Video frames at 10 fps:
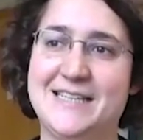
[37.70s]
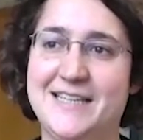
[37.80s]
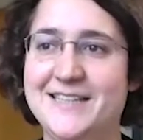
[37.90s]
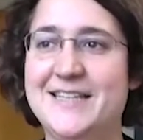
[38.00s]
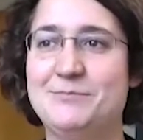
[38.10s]

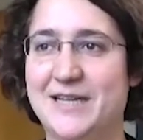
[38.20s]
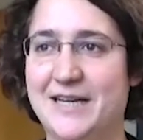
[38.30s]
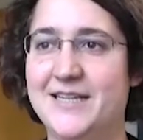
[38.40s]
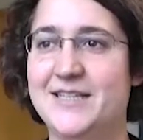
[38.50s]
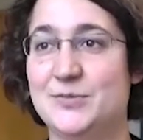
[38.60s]
in dem
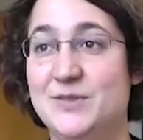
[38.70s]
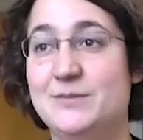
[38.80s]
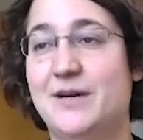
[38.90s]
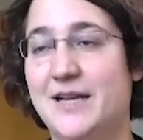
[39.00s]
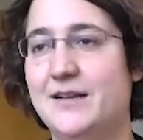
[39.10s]
Bereich, also
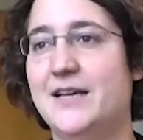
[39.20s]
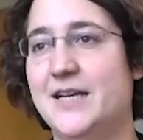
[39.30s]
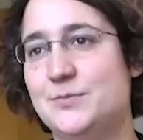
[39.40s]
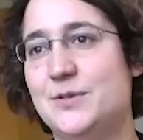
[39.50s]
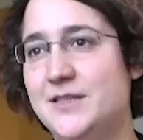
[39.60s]
mit meiner
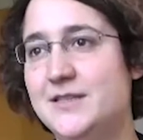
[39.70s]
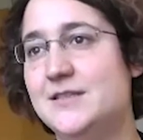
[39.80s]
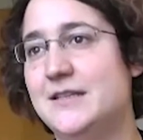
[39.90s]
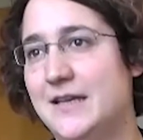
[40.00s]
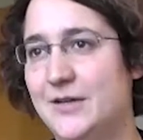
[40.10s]

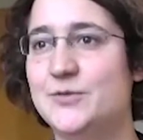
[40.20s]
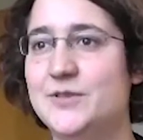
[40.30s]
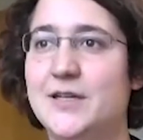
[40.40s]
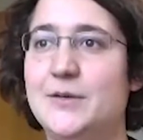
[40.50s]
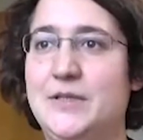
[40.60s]
Expertise in der
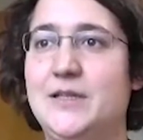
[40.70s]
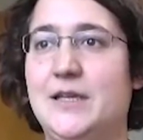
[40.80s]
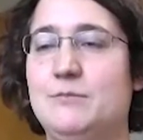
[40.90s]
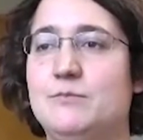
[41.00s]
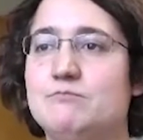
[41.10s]

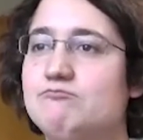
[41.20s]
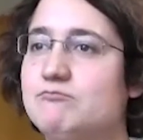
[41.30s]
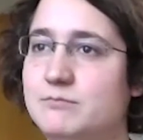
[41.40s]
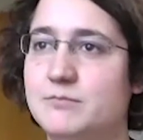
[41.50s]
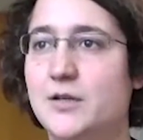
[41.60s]
Ergotherapie eben
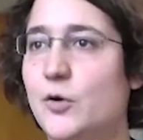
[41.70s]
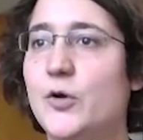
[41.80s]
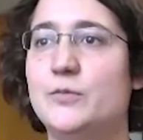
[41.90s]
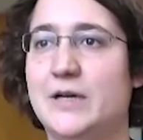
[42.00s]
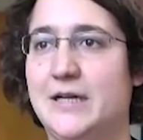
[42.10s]
in
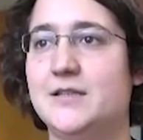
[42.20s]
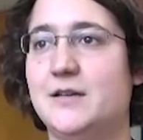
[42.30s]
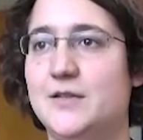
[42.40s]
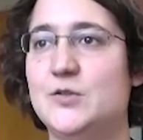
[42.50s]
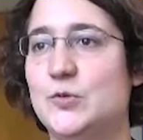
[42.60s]
neue
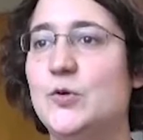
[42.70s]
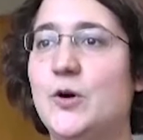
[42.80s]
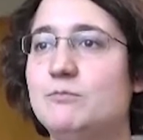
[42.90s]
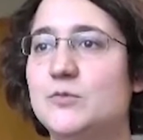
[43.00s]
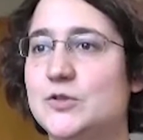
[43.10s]
Bereiche
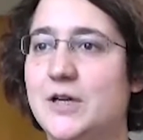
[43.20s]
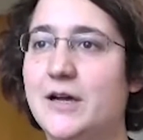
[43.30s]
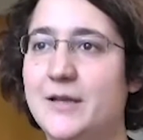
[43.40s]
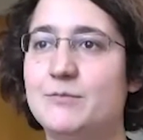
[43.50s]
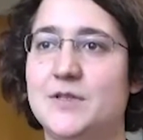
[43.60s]
reinzukommen und
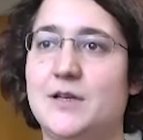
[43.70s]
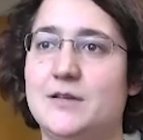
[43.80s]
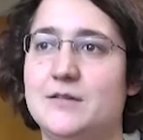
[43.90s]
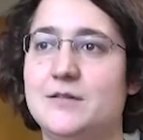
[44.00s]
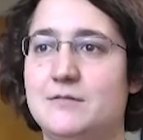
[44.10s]
da eben
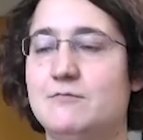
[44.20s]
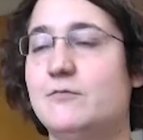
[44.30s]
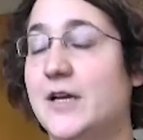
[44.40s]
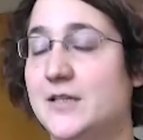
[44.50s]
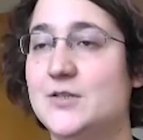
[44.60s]
dann
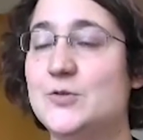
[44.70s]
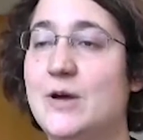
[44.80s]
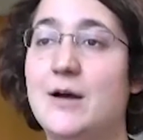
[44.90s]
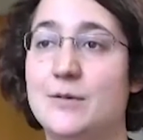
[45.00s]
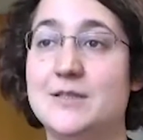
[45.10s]
weiter zu
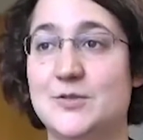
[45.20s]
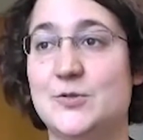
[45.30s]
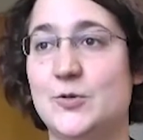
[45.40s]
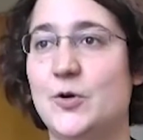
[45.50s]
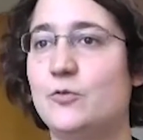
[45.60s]
arbeiten
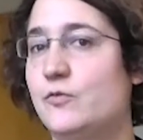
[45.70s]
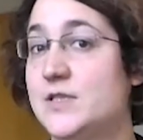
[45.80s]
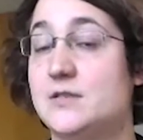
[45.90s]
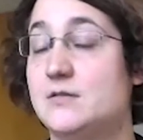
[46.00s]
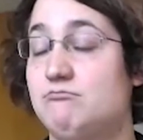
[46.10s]
zu können und
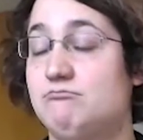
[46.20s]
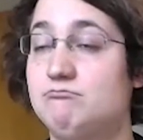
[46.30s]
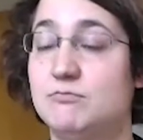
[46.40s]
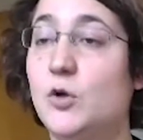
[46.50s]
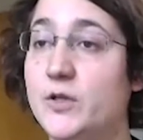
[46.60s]
was
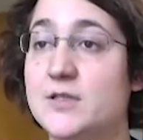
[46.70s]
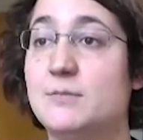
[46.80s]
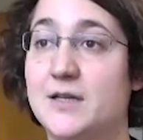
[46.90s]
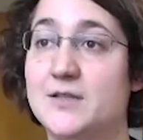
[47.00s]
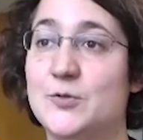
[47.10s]
Neues
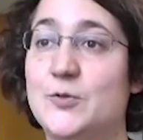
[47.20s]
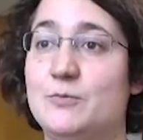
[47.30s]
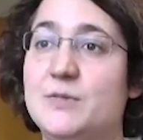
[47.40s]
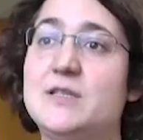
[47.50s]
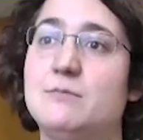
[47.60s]
machen zu
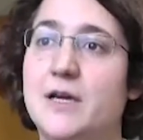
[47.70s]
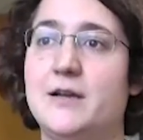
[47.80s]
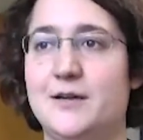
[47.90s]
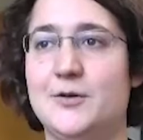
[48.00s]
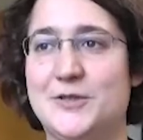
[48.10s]
können mit
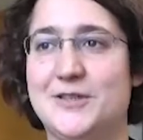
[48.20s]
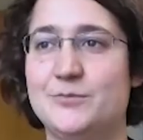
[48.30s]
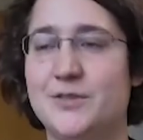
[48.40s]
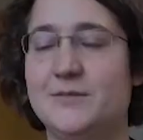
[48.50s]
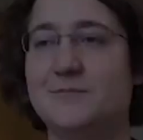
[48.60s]
meiner
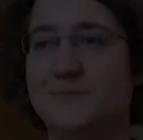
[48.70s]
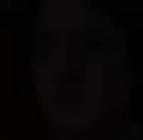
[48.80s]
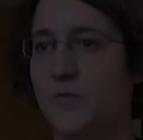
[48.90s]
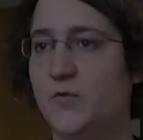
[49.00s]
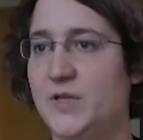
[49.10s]
Ergotherapie.
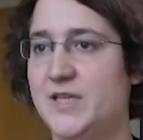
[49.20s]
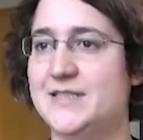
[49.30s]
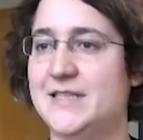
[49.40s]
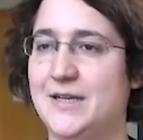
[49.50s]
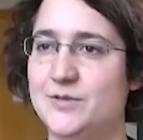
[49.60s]
Für mich
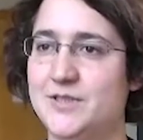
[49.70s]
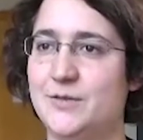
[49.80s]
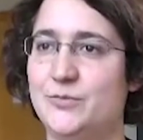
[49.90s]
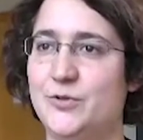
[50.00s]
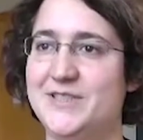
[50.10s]
als
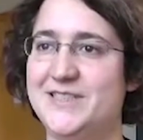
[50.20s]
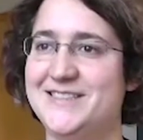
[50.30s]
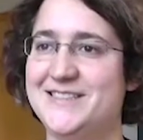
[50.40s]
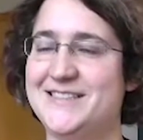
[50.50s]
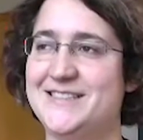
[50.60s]
Ergotherapeutin